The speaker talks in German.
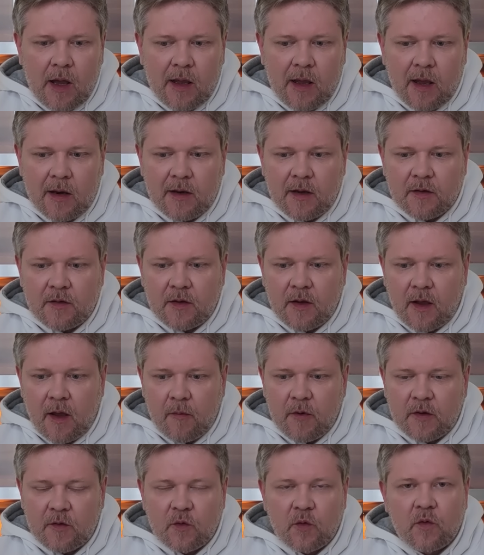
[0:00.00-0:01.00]
ja, das
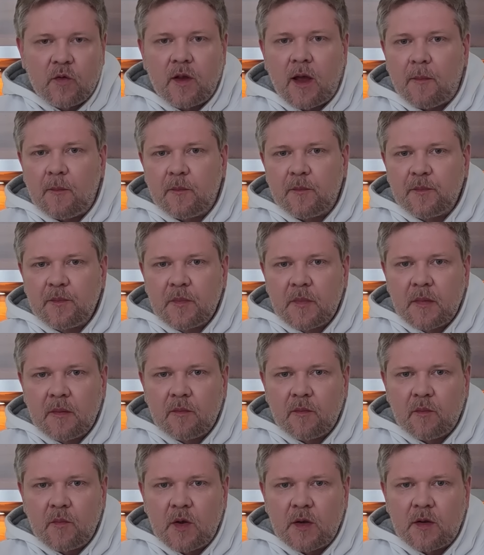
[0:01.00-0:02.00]
habe ich zusammen
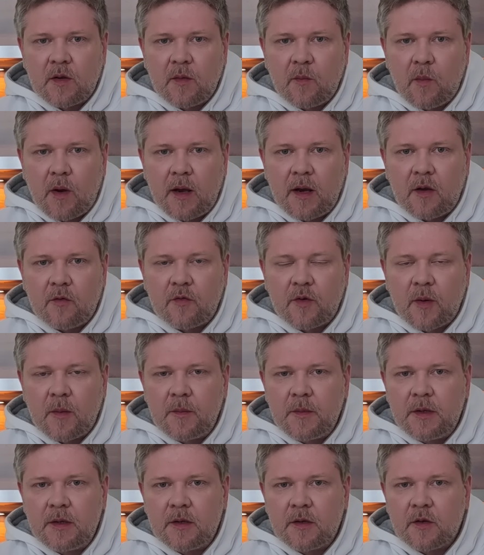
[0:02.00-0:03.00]
mit meiner
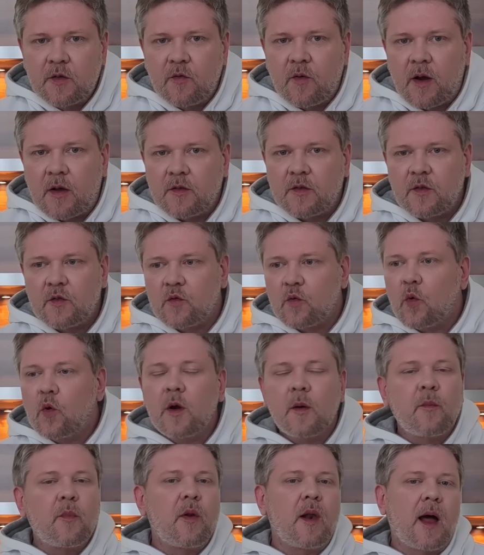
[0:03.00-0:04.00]
Familie quasi so
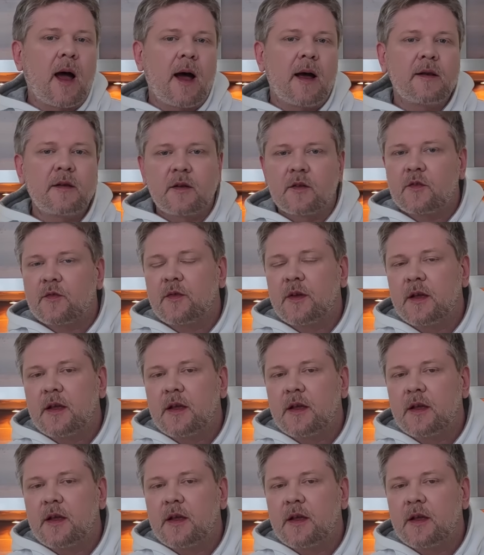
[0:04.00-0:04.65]
geplant, dass